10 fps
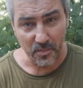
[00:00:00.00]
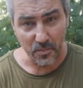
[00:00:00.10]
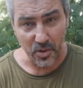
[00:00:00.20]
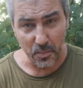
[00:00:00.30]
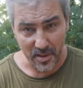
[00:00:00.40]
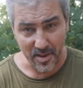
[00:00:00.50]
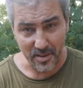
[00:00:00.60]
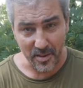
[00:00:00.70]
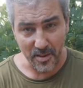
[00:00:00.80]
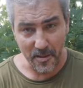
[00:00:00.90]
бить,
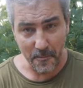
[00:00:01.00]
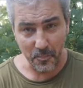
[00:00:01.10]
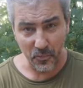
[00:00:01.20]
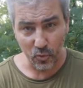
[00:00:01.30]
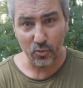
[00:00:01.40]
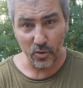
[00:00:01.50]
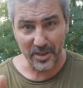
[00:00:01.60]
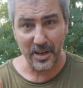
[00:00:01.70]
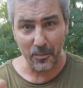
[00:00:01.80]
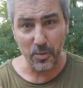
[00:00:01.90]
понятно? Ну, то есть,
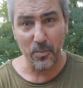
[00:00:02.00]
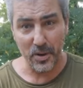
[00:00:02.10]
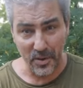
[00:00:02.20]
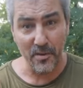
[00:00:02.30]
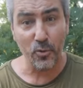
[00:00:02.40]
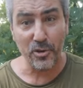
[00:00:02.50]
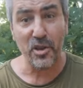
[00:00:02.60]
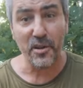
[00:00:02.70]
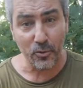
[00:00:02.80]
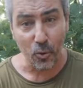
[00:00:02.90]
как бы, блин, на его
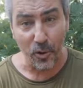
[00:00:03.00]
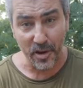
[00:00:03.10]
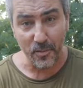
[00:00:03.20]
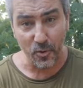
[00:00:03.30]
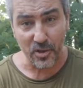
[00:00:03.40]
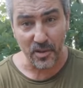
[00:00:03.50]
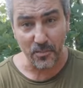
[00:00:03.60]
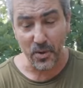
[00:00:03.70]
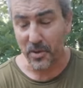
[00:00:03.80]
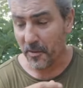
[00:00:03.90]
территории можно
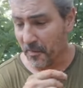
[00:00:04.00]
бить